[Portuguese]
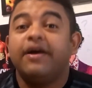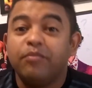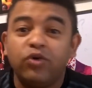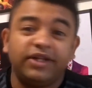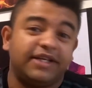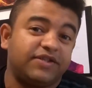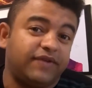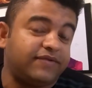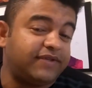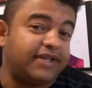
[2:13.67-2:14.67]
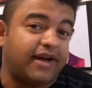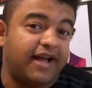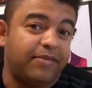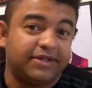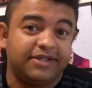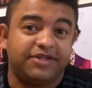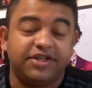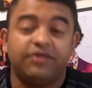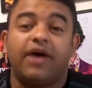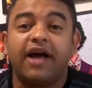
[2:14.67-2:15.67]
muitas vezes você acaba
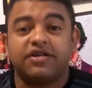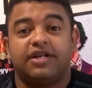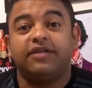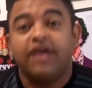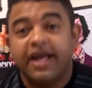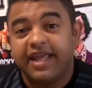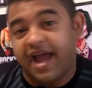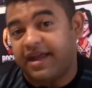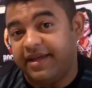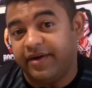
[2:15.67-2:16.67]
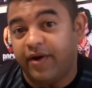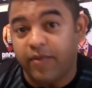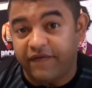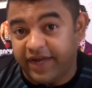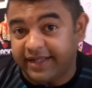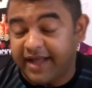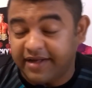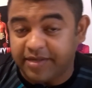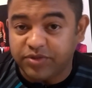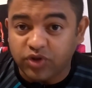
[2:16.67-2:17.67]
assistindo achando que aquilo é uma
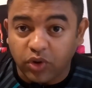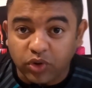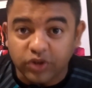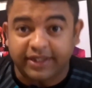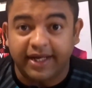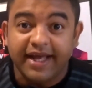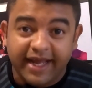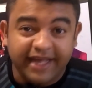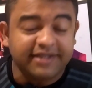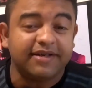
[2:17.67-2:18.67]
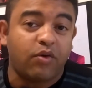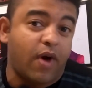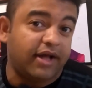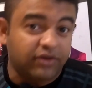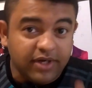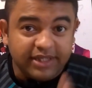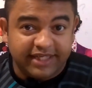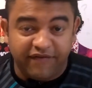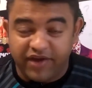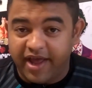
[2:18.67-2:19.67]
verdade absoluta. Esse quadro
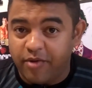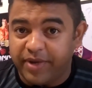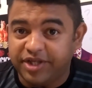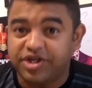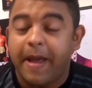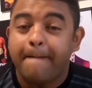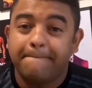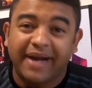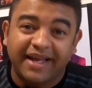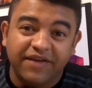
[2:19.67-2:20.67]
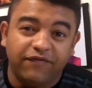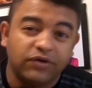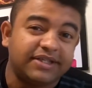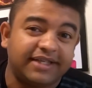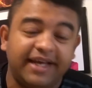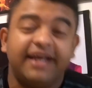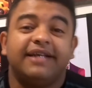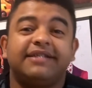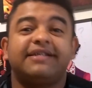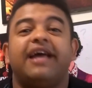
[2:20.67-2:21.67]
serve realmente para que você
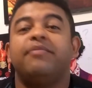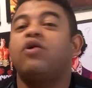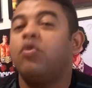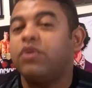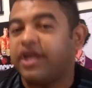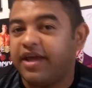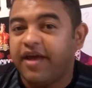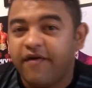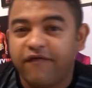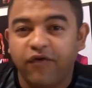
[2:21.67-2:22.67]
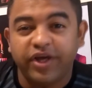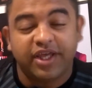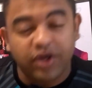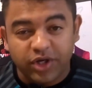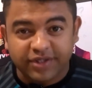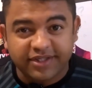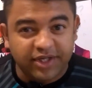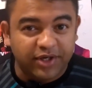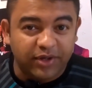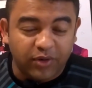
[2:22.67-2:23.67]
saiba como que foi que
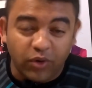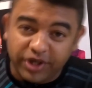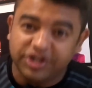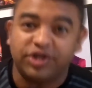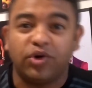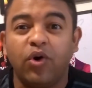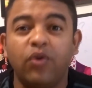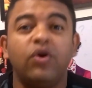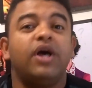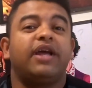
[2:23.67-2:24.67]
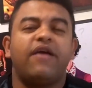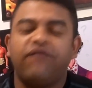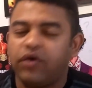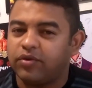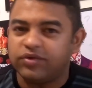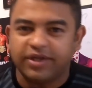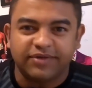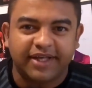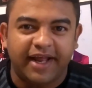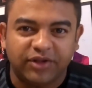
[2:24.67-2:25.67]
se originou, quem foram os
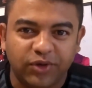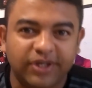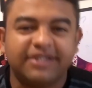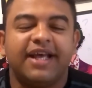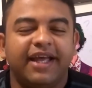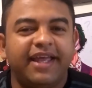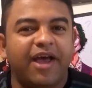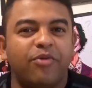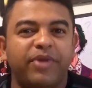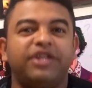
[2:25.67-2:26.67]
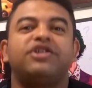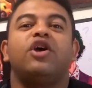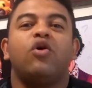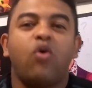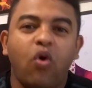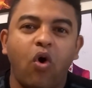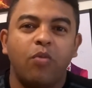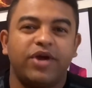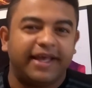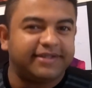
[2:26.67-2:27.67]
seus criadores e realmente
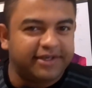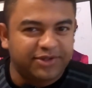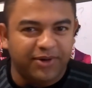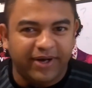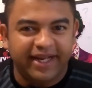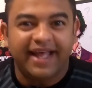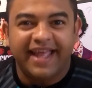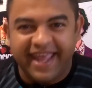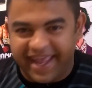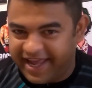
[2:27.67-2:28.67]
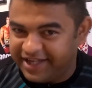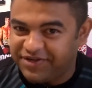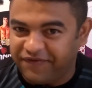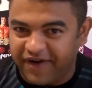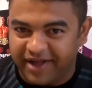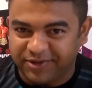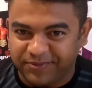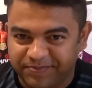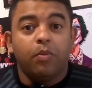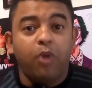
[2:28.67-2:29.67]
como que essa história é de fato.
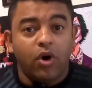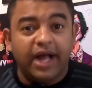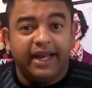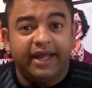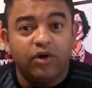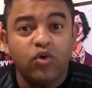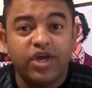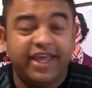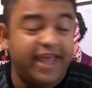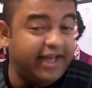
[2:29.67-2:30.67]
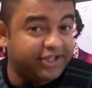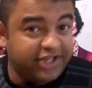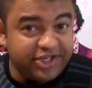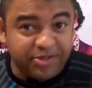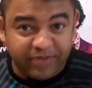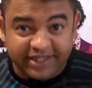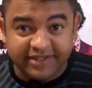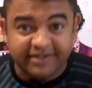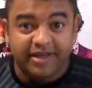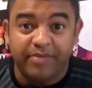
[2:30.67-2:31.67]
Bom, galera, o que a gente
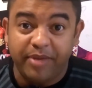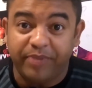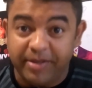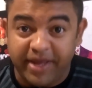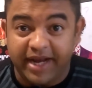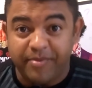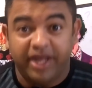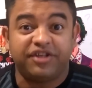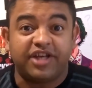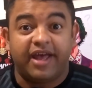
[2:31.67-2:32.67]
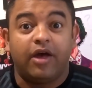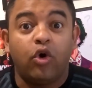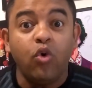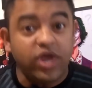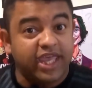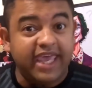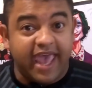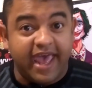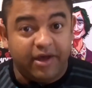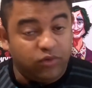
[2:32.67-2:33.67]
precisa saber primeiramente é o que
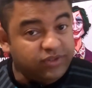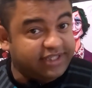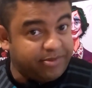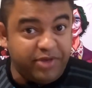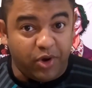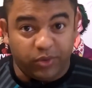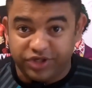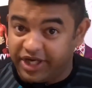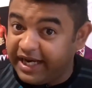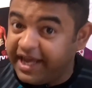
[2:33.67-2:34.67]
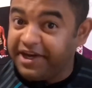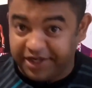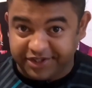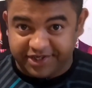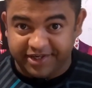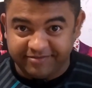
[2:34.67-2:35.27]
é um simbionte alienígena.